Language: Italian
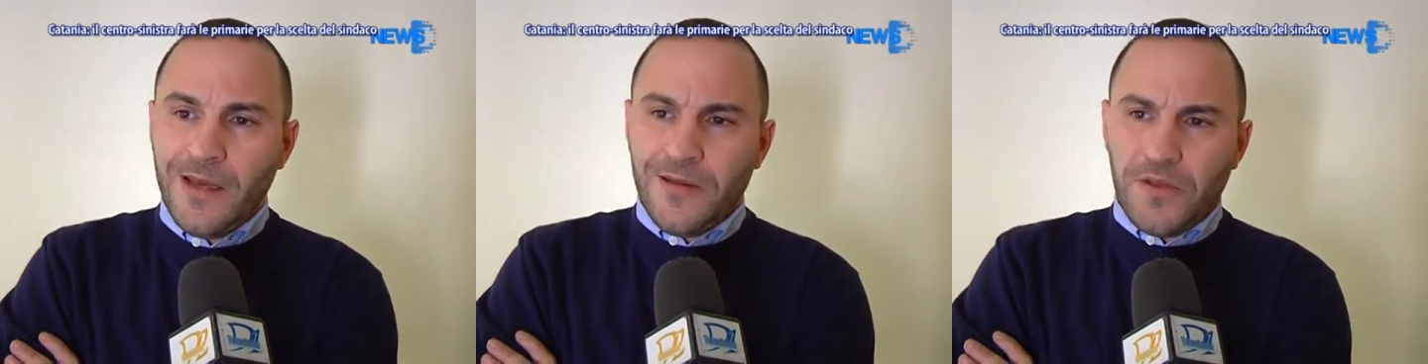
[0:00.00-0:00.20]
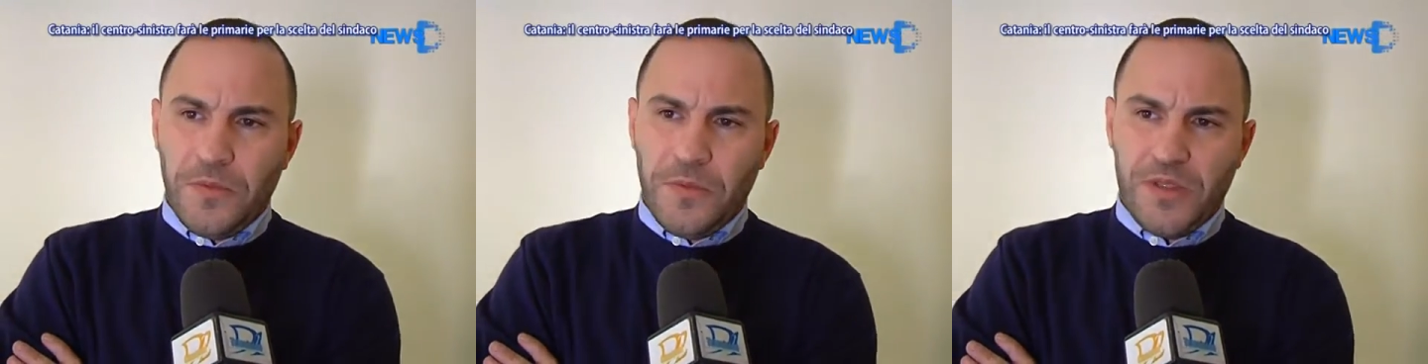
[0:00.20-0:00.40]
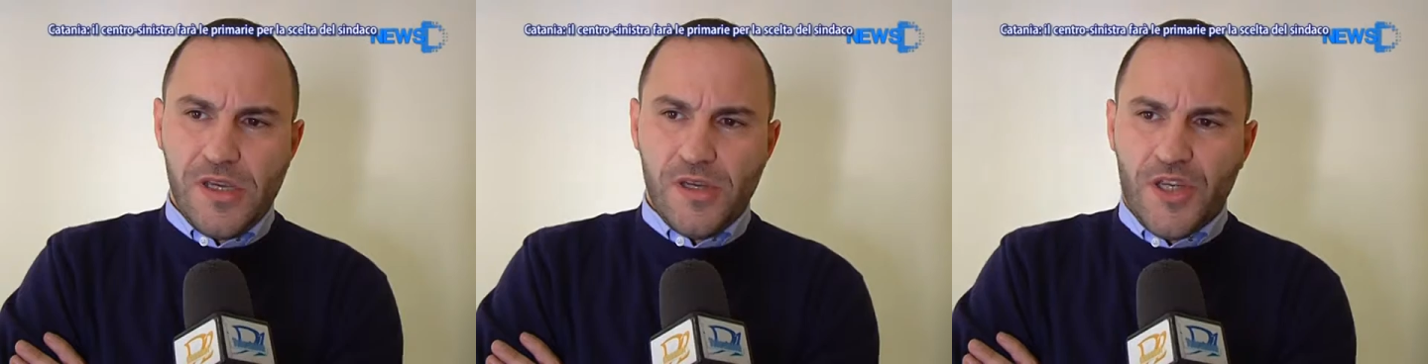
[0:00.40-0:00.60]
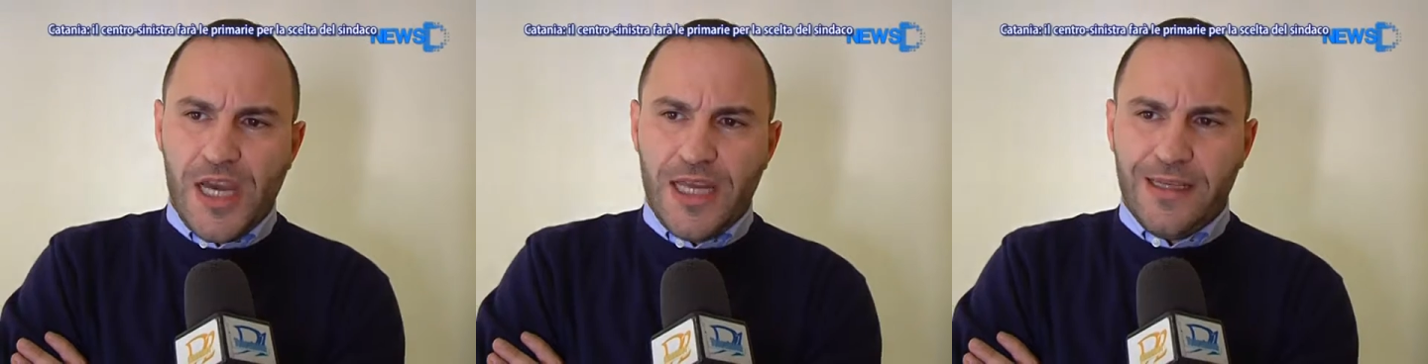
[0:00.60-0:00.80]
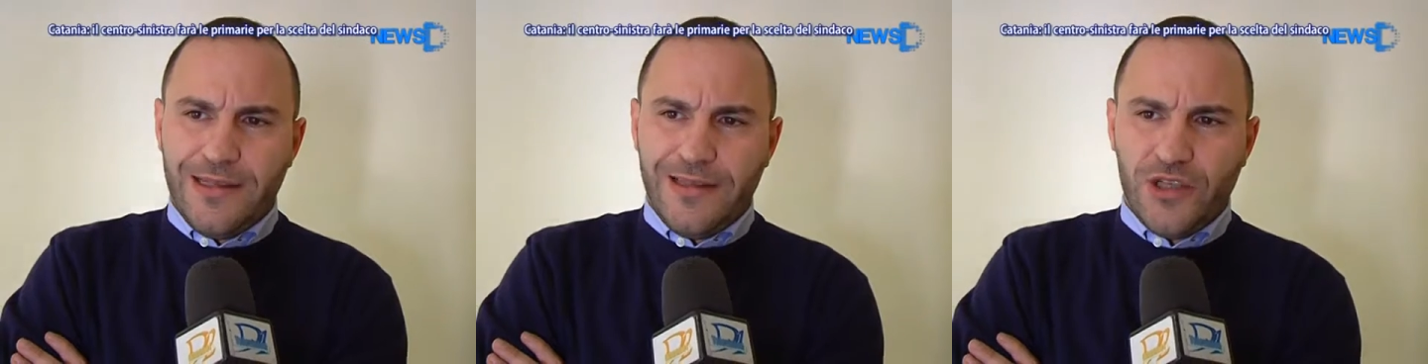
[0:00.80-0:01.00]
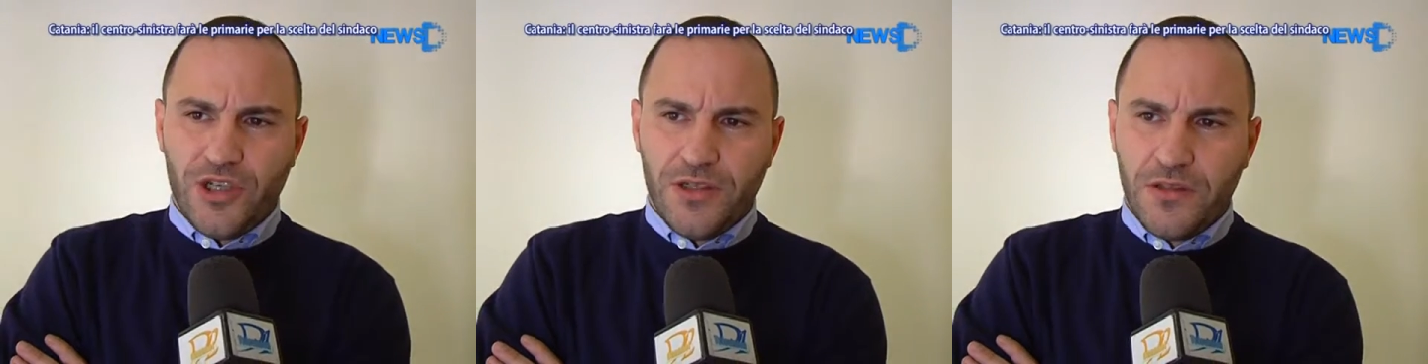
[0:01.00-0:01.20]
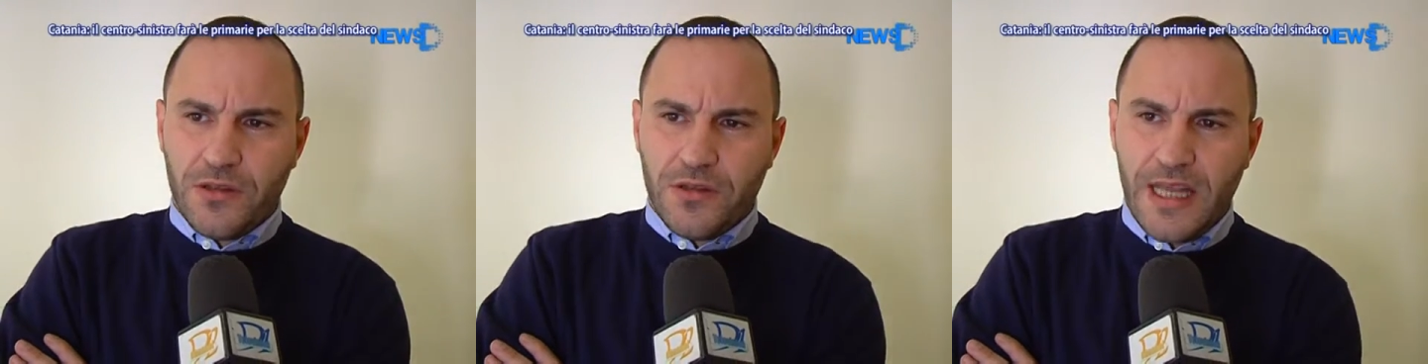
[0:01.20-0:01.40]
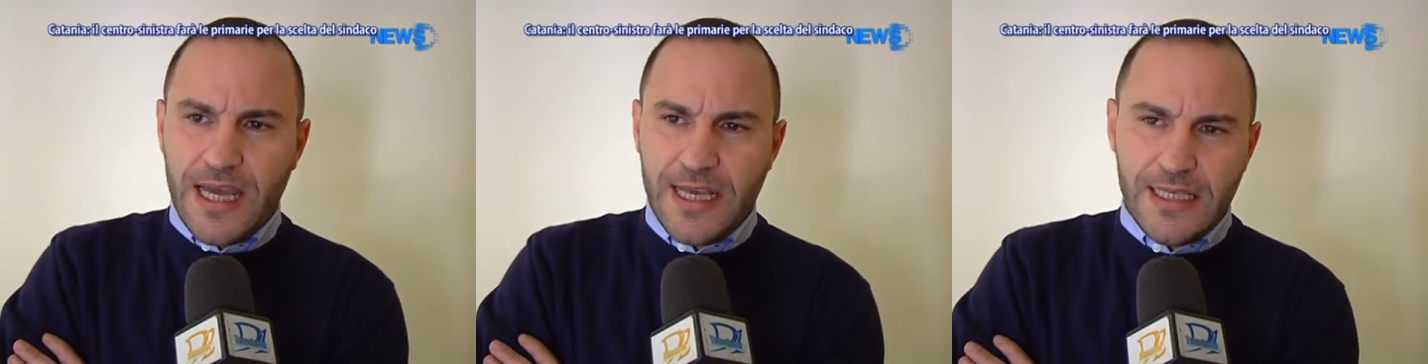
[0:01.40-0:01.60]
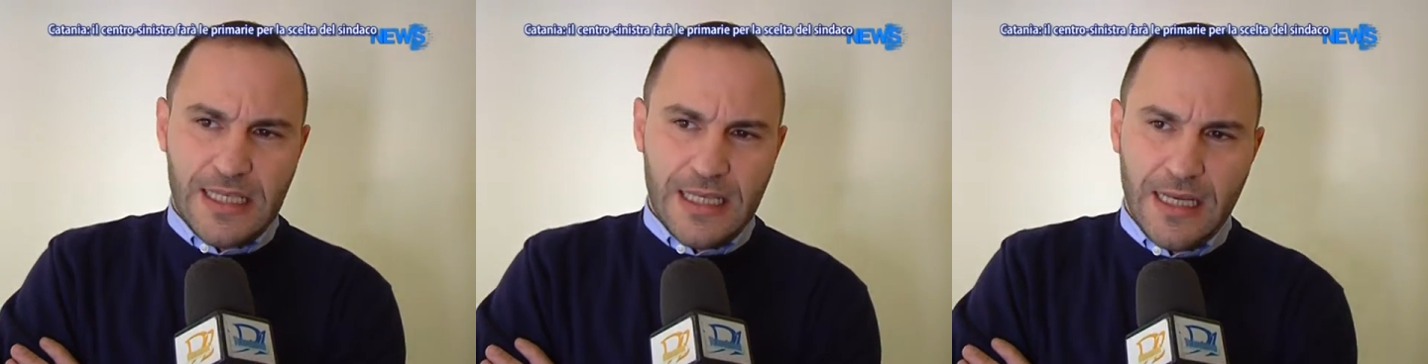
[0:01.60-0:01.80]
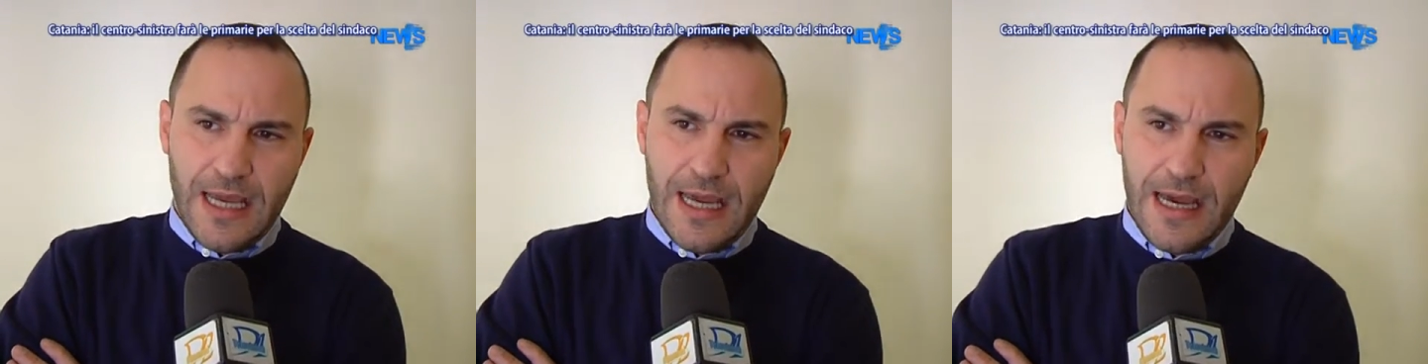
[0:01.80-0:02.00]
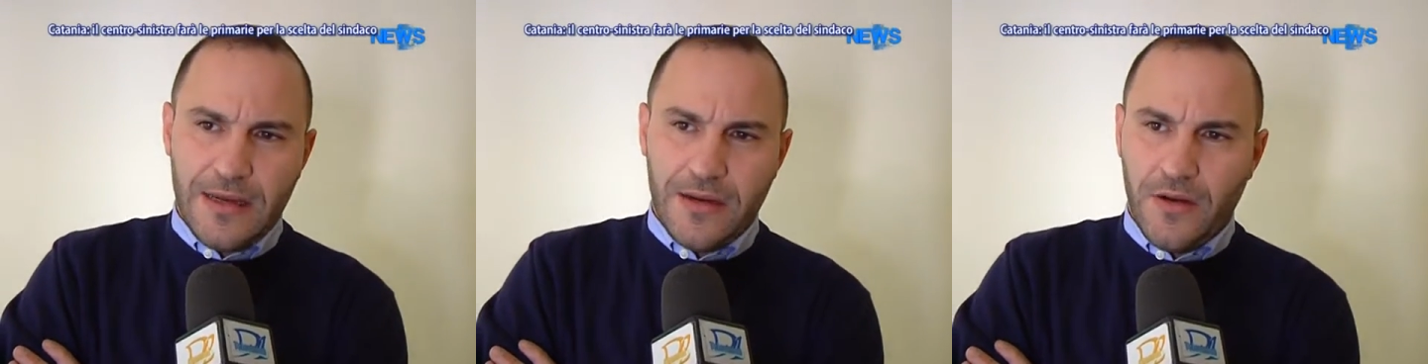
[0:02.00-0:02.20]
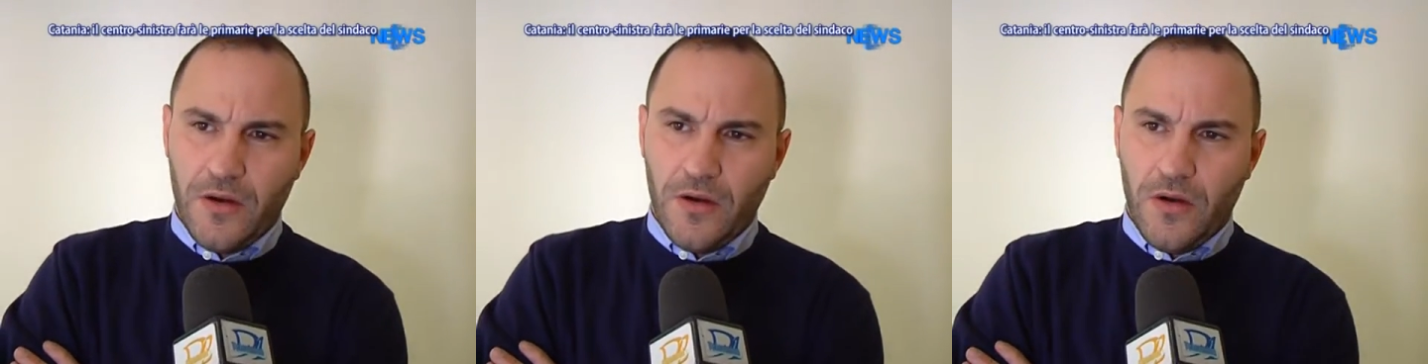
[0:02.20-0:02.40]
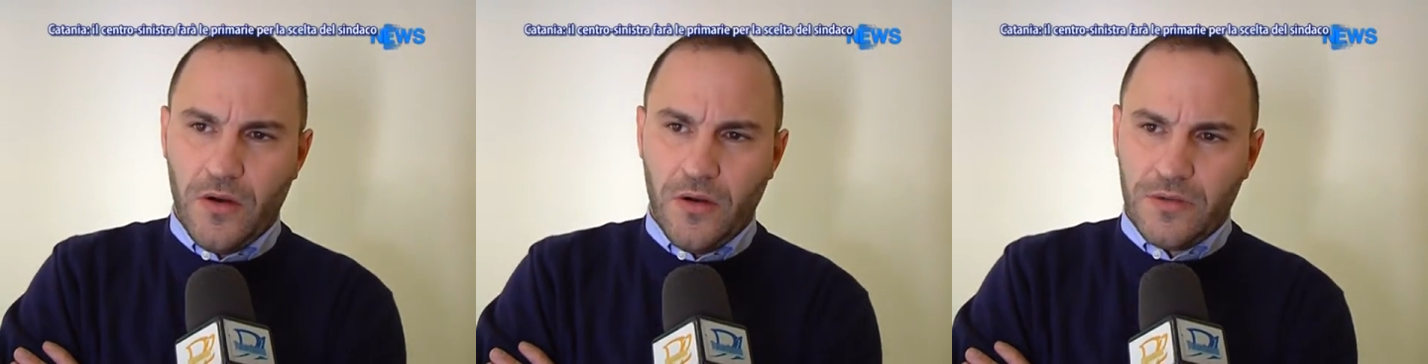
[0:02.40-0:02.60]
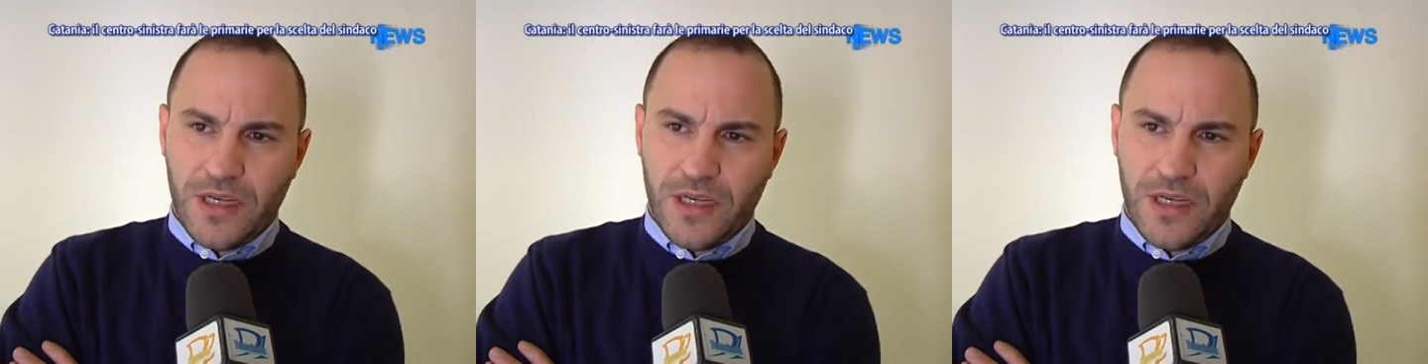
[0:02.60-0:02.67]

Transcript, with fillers: Dopo dieci anni di centrodestra che hanno,